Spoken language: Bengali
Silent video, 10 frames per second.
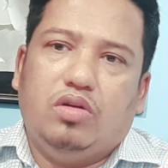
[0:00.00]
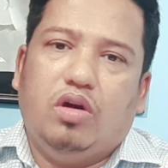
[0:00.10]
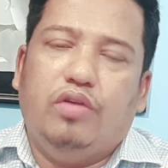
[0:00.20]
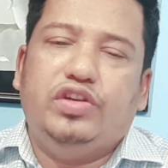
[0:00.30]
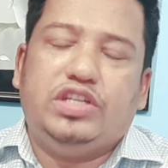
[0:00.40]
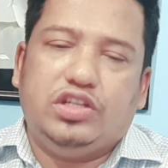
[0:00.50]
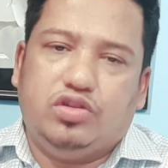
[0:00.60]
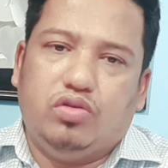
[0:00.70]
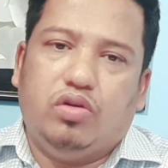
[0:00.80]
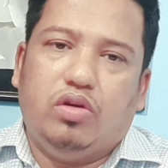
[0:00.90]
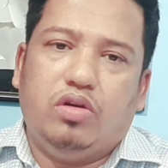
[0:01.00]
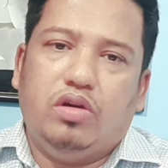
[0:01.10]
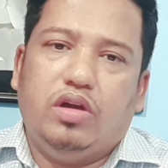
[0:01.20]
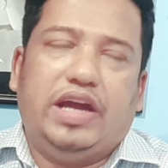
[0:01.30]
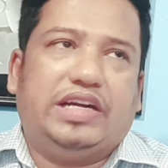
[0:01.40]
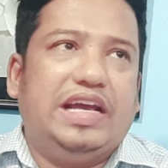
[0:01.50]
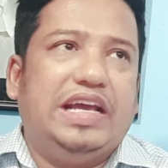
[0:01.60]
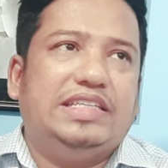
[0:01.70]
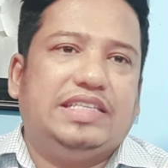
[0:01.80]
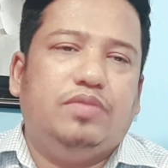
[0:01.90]
অফিসের জন্য একটা
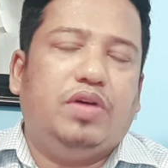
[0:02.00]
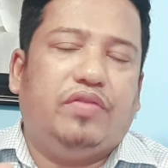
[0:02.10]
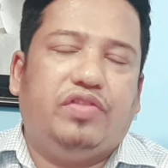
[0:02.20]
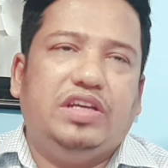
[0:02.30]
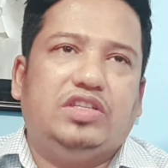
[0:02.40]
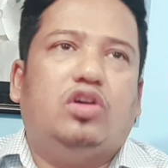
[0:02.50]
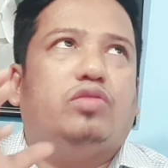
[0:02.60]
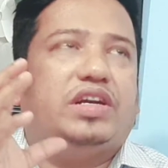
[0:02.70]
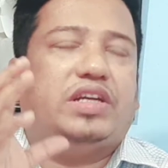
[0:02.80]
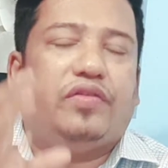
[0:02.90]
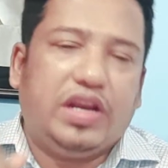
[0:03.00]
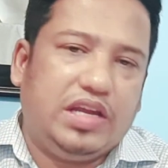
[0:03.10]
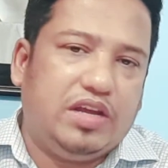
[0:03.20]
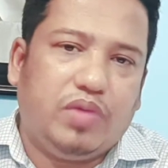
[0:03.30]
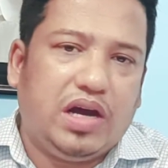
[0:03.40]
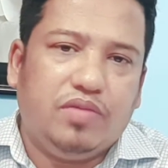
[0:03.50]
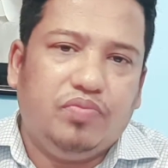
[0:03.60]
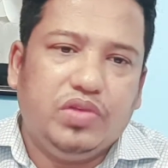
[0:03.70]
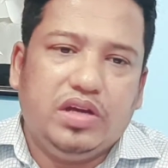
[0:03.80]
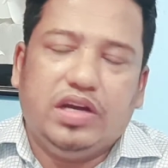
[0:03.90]
এসি বা ফ্রিজ অথবা একটা ফ্যান কিনবা
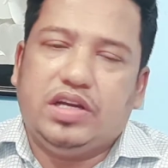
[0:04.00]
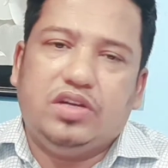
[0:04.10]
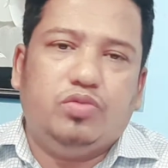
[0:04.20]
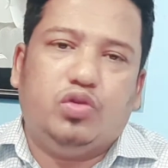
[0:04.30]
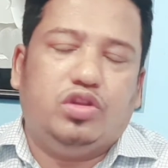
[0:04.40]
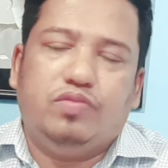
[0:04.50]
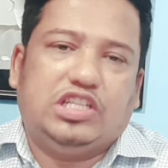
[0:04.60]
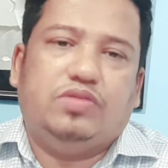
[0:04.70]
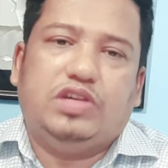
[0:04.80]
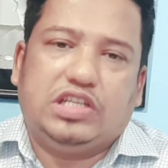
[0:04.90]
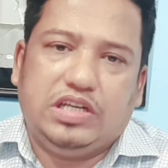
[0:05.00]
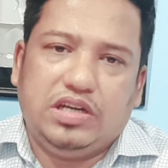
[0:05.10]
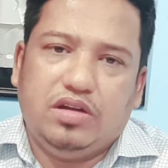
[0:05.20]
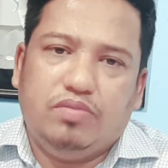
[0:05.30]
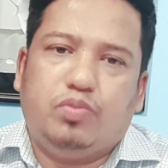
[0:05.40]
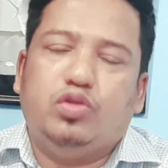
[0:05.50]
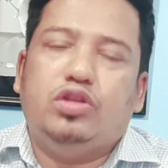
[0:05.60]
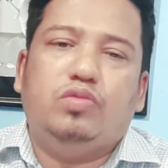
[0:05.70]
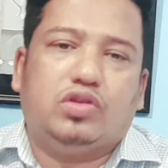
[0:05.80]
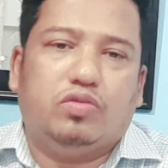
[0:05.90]
এটা কিন্তু প্রতি মাসে মাসে বা
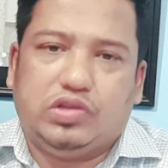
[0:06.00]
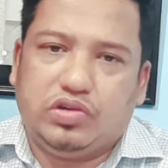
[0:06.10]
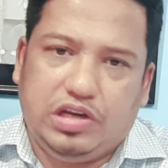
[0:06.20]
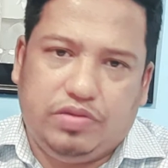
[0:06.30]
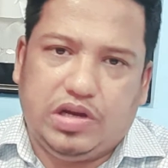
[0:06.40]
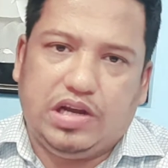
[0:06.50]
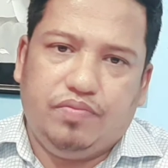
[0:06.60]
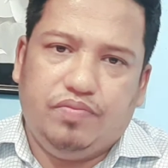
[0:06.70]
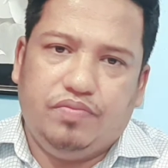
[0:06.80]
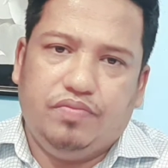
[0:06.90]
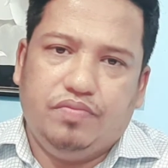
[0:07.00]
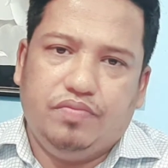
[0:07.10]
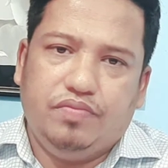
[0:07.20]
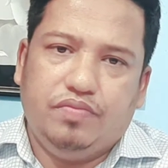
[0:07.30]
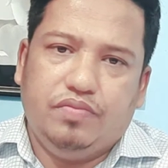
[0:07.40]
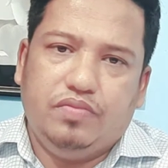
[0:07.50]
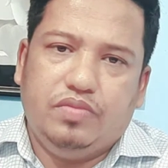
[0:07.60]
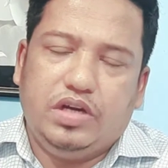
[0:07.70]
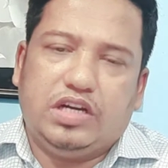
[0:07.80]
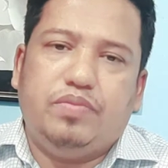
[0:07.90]
প্রতি বছর বছর কিনবা না
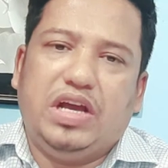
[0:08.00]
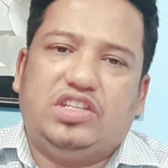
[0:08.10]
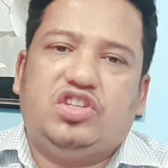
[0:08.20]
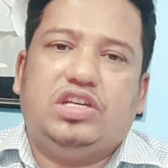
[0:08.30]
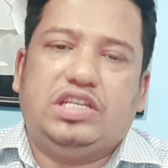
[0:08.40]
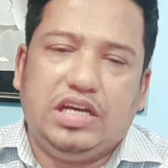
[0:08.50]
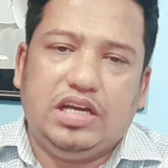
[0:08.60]
এটা মেয়াদ শেষে